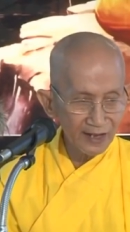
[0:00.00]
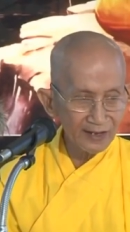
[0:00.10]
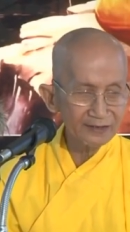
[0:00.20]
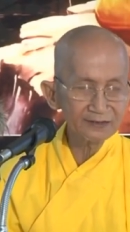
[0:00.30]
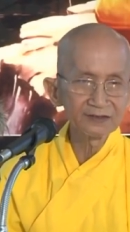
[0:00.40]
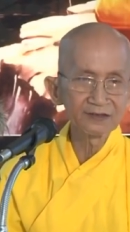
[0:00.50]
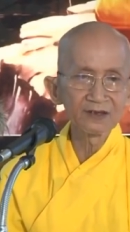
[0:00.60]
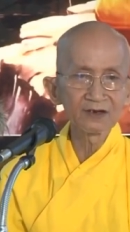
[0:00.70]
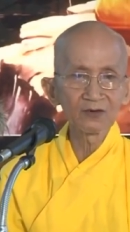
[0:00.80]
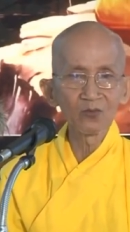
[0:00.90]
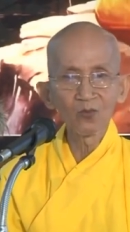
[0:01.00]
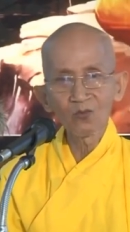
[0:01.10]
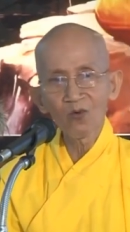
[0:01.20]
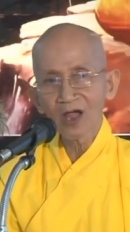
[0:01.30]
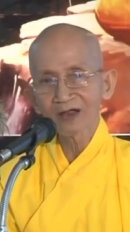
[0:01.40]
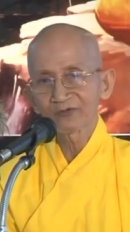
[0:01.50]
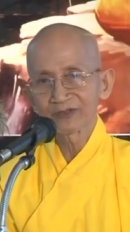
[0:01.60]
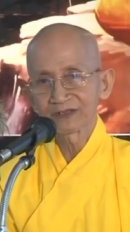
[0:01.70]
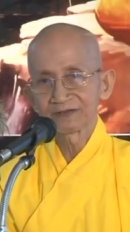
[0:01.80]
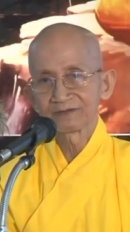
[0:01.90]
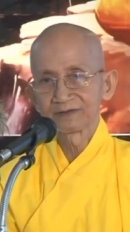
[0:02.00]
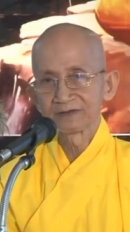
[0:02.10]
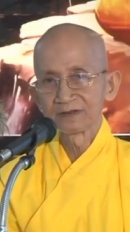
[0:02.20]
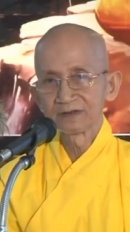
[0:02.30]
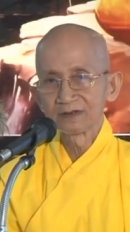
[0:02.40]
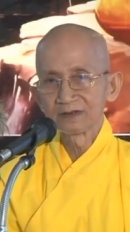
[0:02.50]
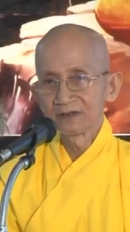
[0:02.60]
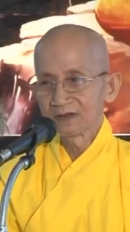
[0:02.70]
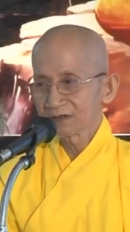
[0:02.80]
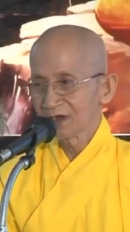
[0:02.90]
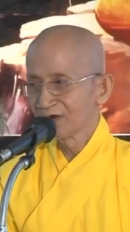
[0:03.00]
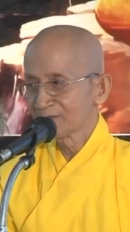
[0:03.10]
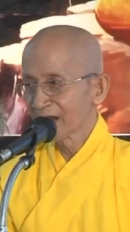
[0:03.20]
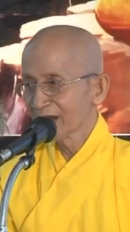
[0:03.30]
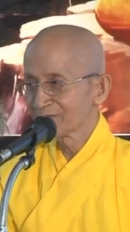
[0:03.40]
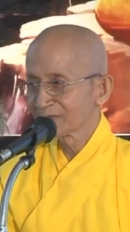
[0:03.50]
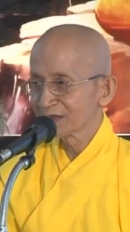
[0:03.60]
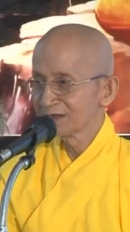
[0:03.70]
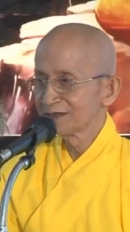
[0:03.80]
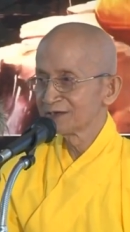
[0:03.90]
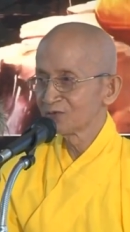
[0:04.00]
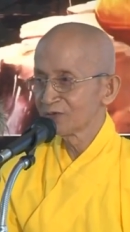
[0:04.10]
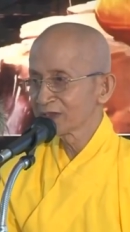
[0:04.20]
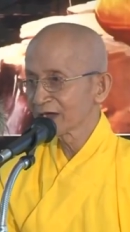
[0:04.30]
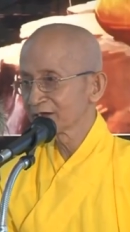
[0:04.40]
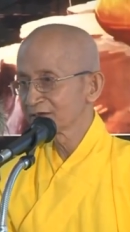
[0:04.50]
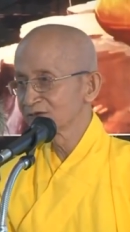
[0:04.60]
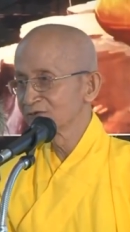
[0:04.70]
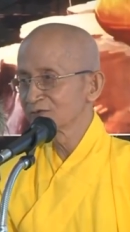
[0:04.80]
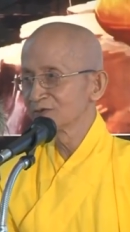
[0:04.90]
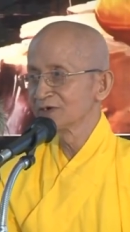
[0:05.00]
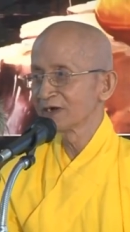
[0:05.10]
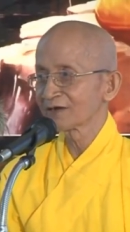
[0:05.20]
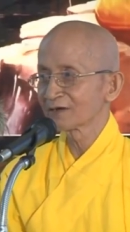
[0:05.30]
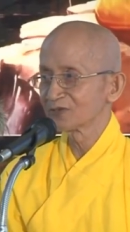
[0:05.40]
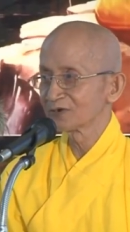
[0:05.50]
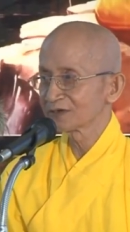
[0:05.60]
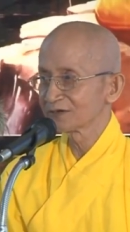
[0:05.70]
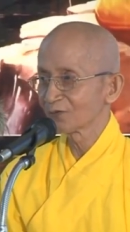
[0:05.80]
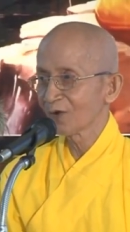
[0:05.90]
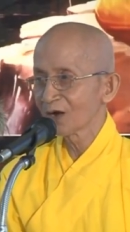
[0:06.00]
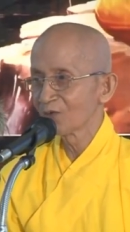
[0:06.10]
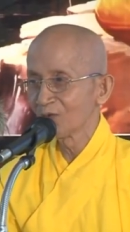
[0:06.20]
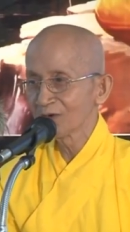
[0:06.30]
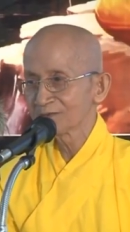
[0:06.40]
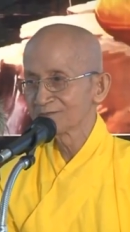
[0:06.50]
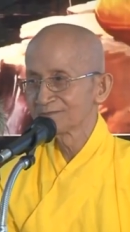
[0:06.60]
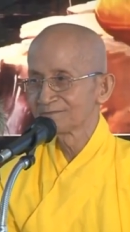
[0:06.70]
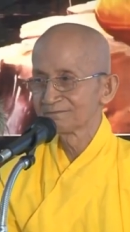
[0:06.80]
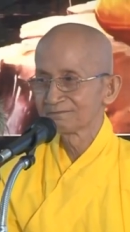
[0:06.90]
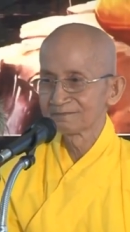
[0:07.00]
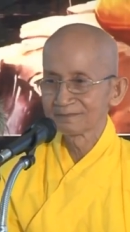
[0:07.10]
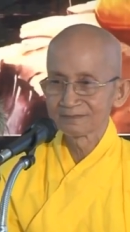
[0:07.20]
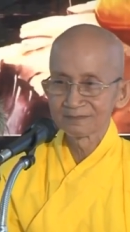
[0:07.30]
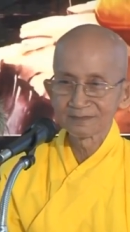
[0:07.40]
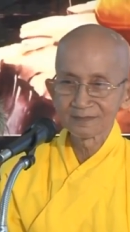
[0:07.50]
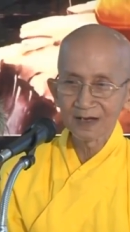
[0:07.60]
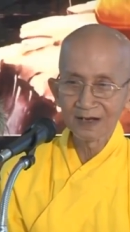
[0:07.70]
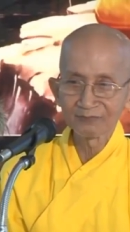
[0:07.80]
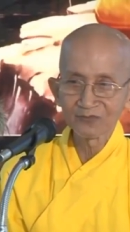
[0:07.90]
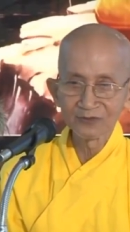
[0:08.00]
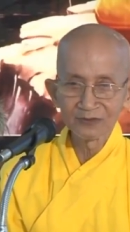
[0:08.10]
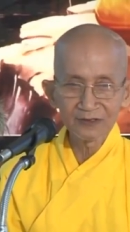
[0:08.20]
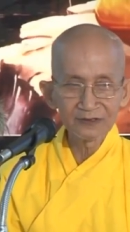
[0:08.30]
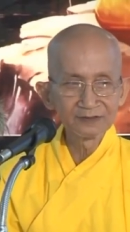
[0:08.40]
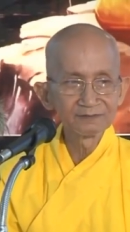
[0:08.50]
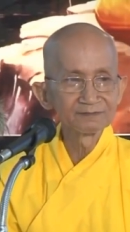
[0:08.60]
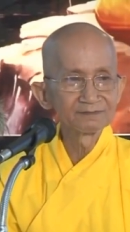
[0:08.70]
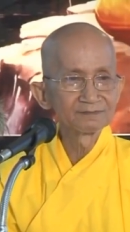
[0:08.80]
dài cái thì giờ uổng quá quý vị tới hôm nay mà thầy nhìn quý thầy chưa có người nào làm được thì quá uổng hãy làm cho được đi